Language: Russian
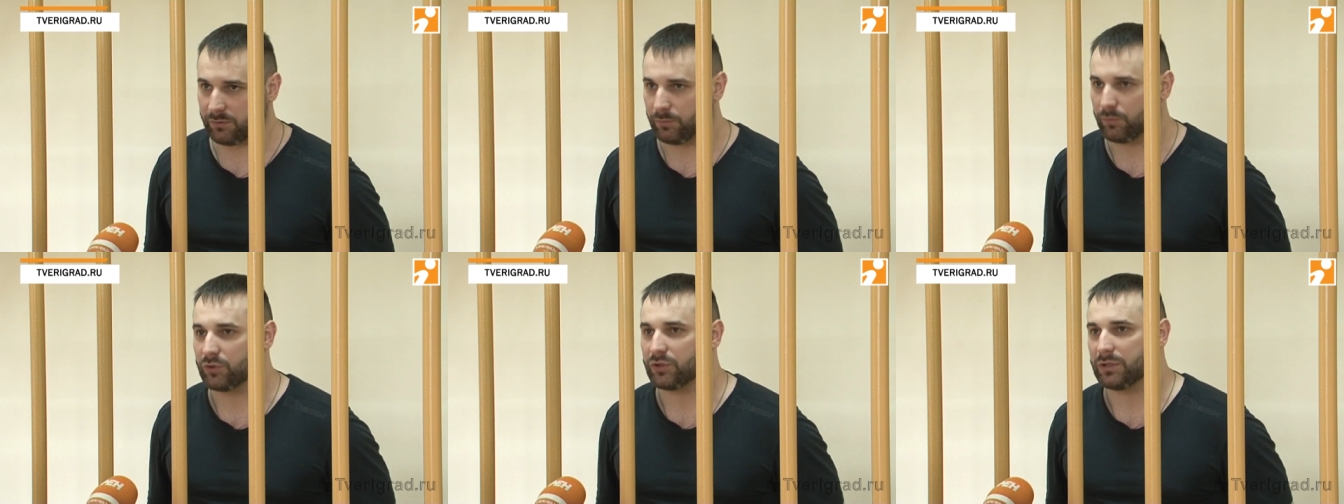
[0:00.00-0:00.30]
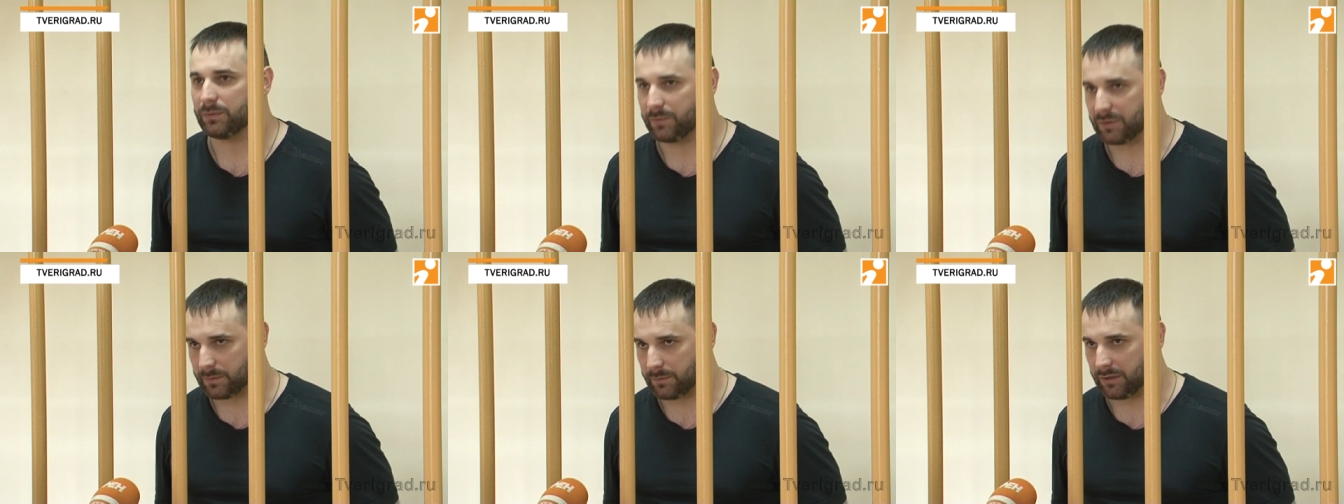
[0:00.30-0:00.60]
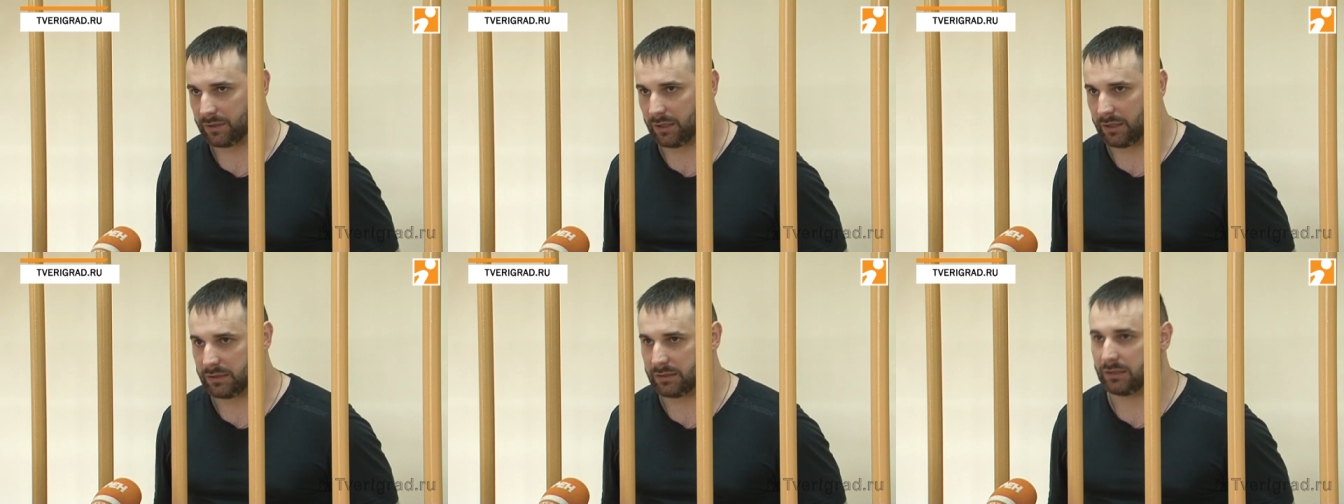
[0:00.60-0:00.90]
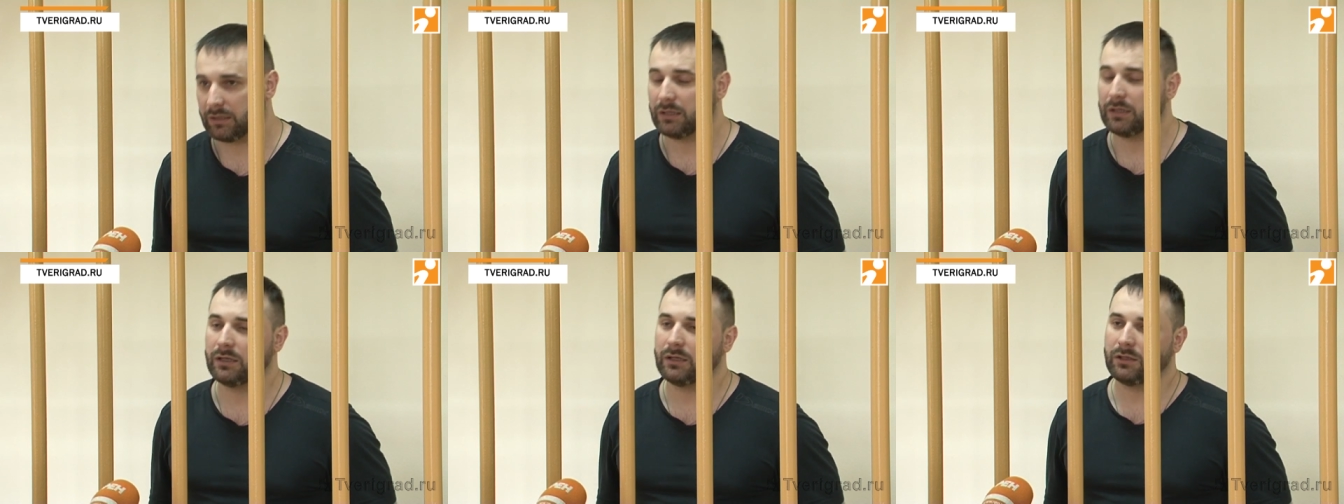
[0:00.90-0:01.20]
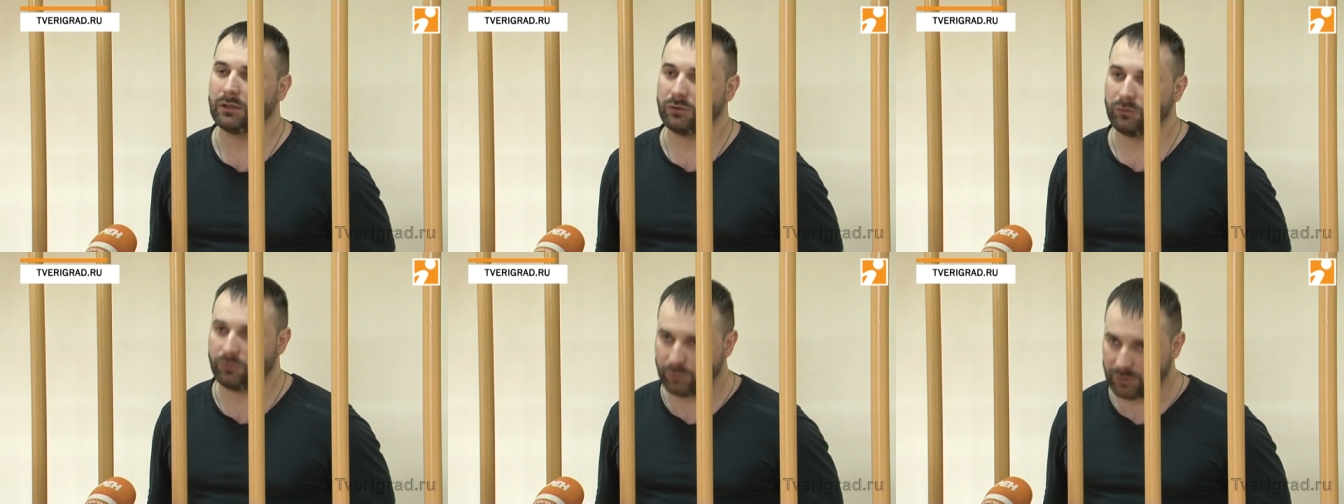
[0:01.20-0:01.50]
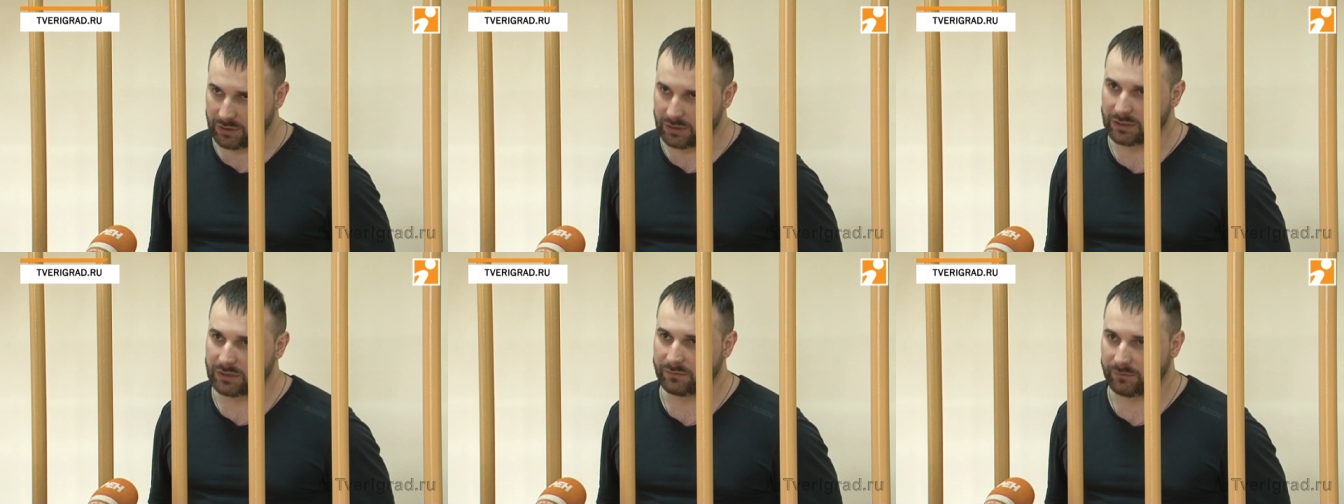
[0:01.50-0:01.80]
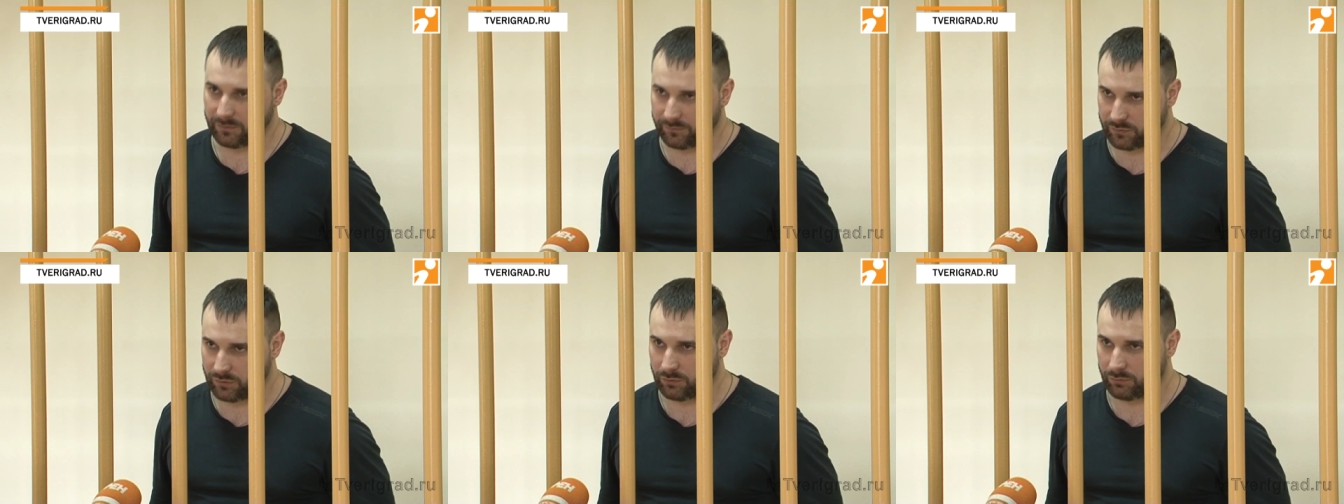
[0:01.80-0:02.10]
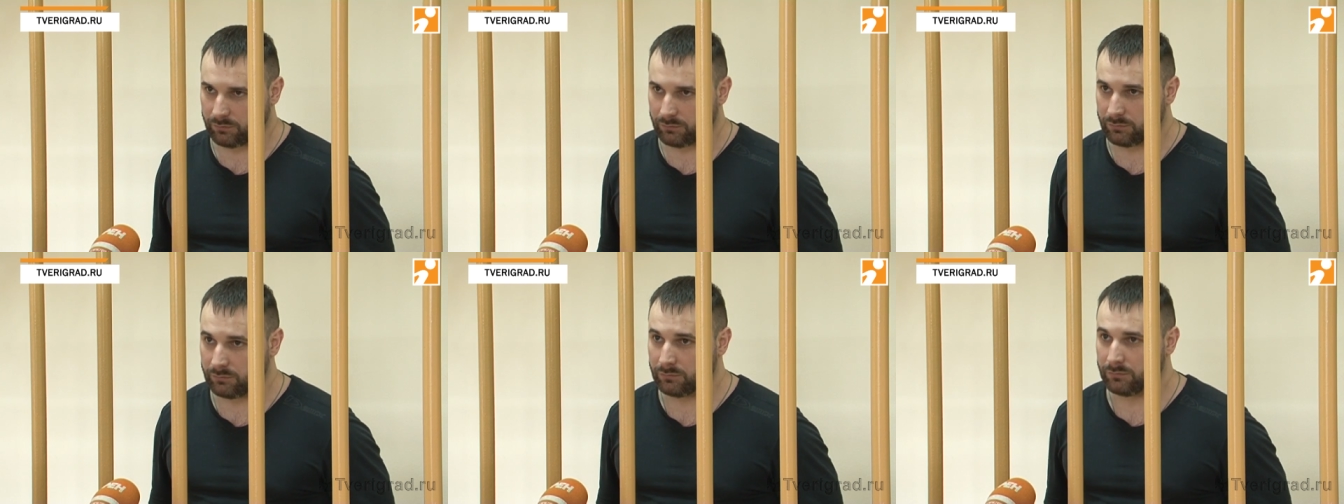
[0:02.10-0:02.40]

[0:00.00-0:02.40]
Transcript: вы можете посмотреть и убедиться во всем,